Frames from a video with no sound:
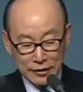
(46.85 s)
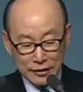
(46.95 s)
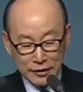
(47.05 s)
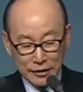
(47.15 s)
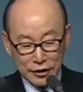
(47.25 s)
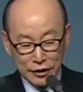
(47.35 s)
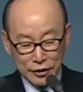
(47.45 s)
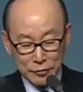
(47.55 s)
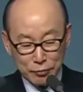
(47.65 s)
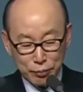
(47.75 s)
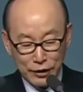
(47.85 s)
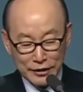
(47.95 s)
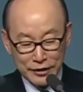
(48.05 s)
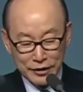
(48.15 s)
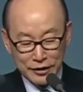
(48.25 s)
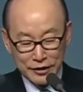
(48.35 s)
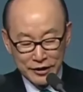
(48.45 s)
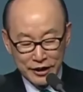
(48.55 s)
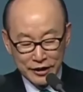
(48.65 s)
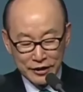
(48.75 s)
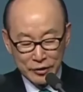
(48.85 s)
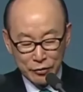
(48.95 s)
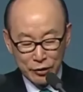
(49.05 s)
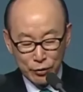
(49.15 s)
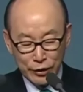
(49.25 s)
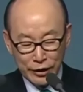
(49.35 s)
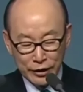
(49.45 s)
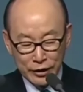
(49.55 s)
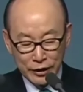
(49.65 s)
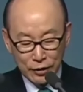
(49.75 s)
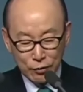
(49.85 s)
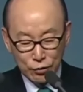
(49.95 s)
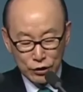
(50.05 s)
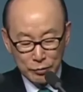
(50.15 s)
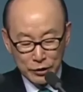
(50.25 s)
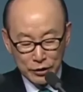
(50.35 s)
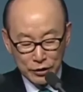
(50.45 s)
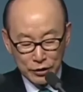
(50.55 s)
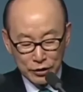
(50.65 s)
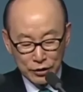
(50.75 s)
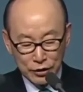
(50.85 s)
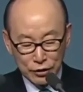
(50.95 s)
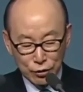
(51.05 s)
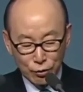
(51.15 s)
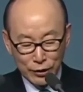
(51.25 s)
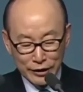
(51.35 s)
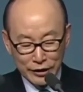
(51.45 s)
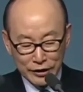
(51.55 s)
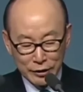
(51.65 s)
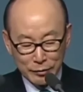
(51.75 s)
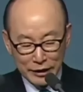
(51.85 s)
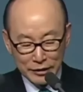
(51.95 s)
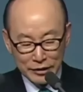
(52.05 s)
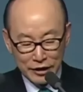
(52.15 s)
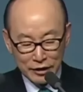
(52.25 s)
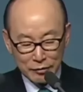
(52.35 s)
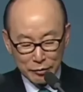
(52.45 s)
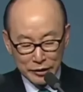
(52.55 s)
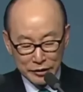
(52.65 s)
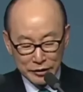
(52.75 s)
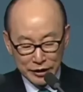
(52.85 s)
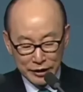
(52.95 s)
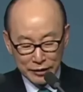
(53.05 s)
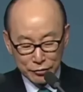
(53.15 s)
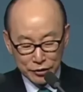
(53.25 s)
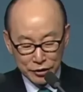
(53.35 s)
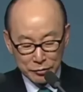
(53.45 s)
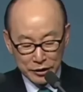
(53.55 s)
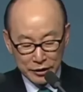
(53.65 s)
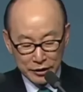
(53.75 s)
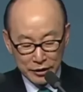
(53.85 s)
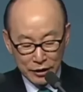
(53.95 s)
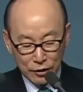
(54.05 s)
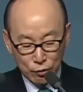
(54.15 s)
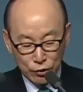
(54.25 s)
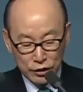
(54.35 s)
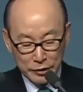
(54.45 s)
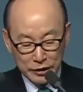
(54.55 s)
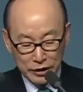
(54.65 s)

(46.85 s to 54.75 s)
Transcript: 그것이 플러스 인생 2월호의 웃음의 효과에 대해서 말한 것을 읽어보면 잘 알 수 있습니다. 웃으면